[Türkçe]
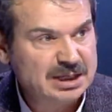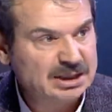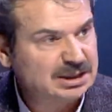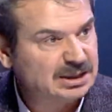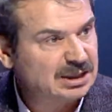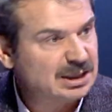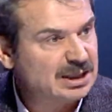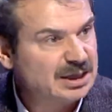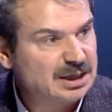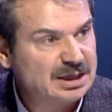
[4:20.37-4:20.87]

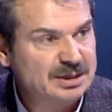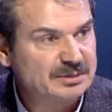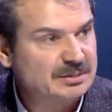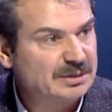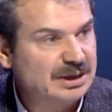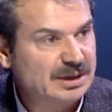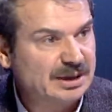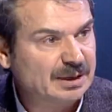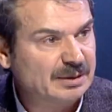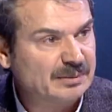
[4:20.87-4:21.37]
Kredileri
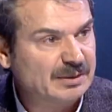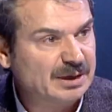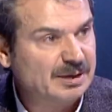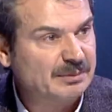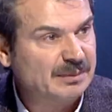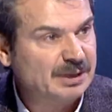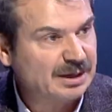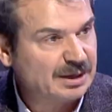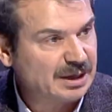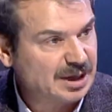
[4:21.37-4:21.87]
bile hemen
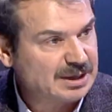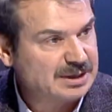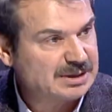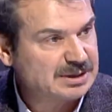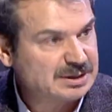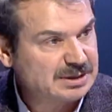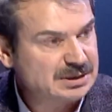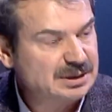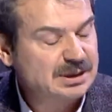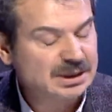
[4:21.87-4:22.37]
hemen
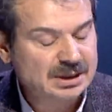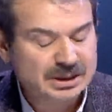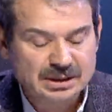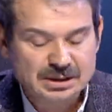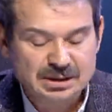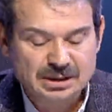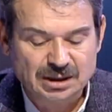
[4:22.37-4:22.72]
hazır. Çok güzel.